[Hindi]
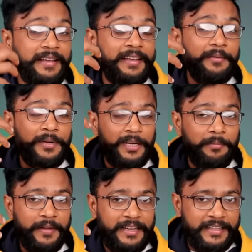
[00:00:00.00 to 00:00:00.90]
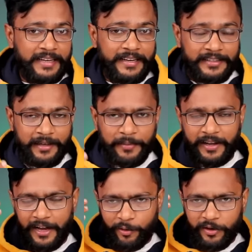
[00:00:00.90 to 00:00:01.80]
लिए मतलब एक तरीके से हमें
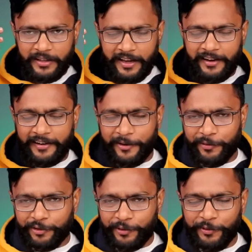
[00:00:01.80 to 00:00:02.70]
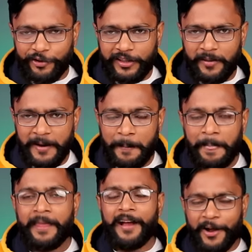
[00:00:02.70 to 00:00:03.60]
कानों का ध्यान रखना बहुत ज़रूरी होता है
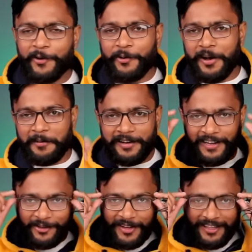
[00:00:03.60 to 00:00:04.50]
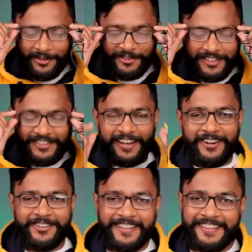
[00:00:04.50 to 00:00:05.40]
भाई आंखों का भी नहीं तो ऐसे दो से
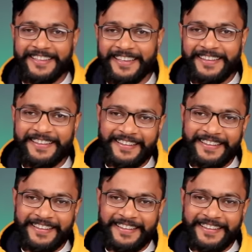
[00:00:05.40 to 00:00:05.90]
चार हो जाती है